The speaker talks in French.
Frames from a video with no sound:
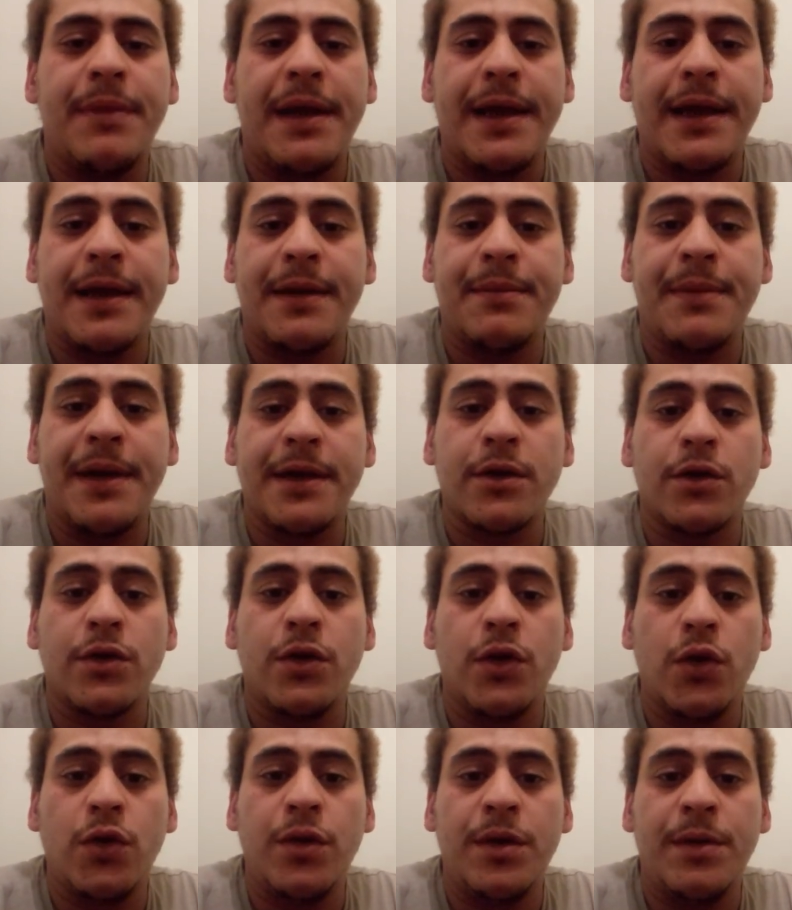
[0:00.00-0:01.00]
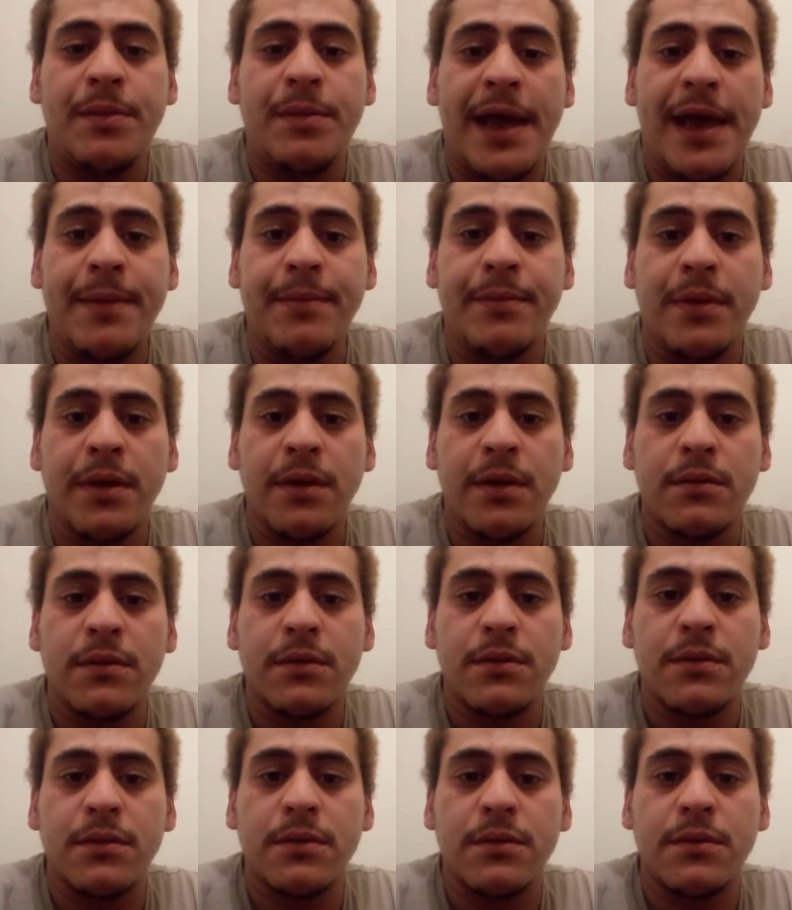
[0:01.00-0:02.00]
il euh, n'y a plus
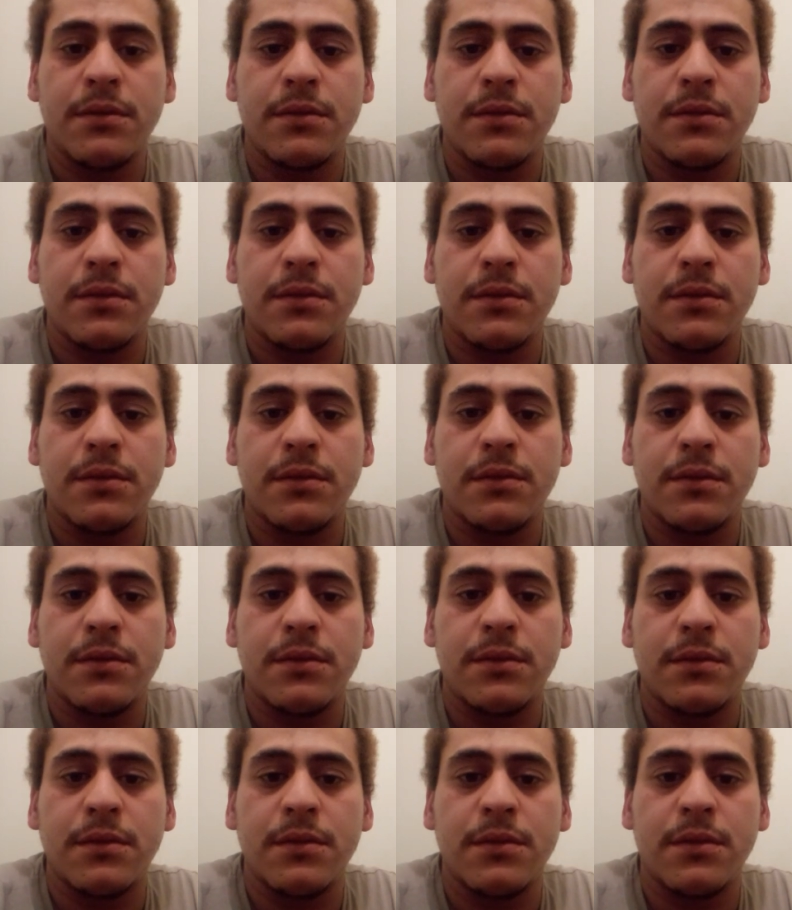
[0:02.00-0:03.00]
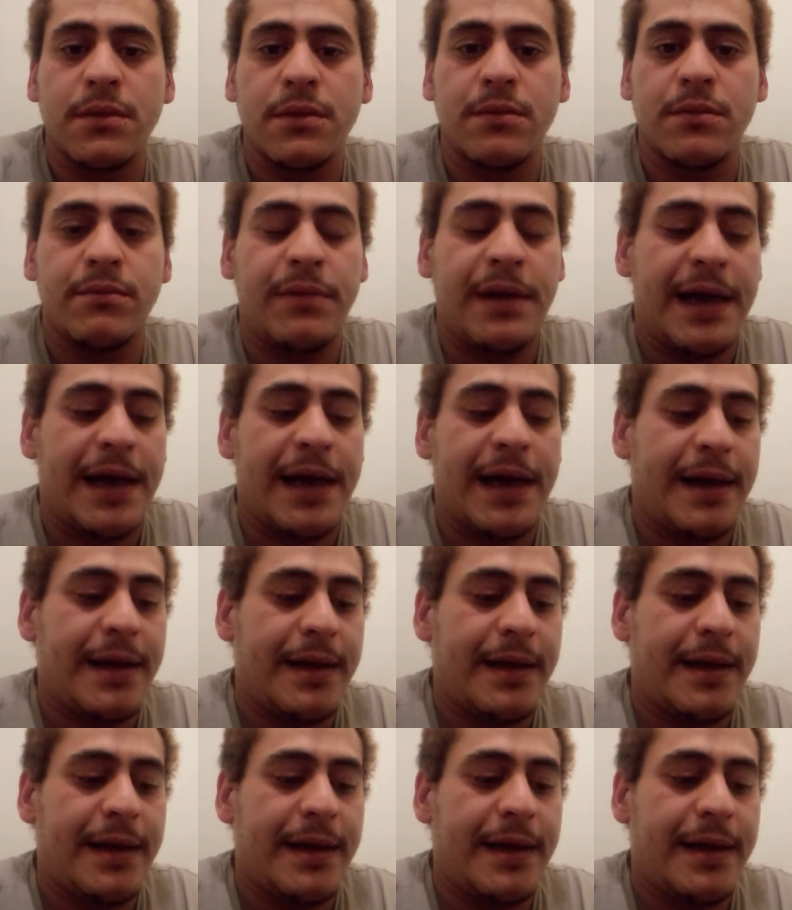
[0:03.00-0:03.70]
trop de consommation au final.